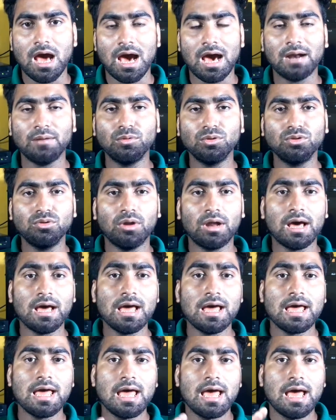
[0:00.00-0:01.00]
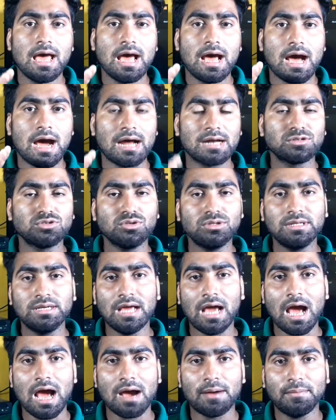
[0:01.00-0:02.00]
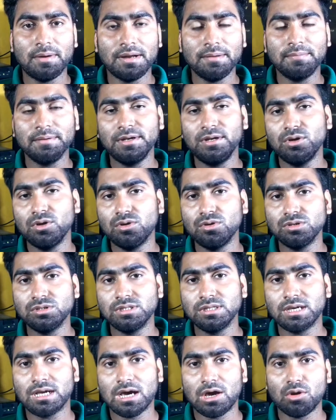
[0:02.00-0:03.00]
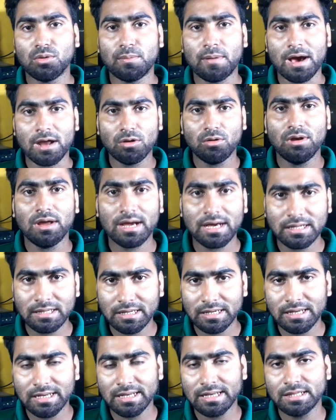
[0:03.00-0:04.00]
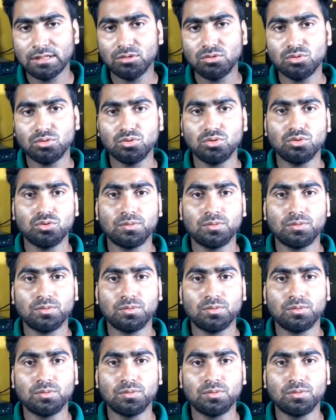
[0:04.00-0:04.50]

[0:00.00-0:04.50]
আর বন্ধুরা আর যদি আমার ভিডিওগুলি যদি কারো ভালো লাগা থেকে কিন্তু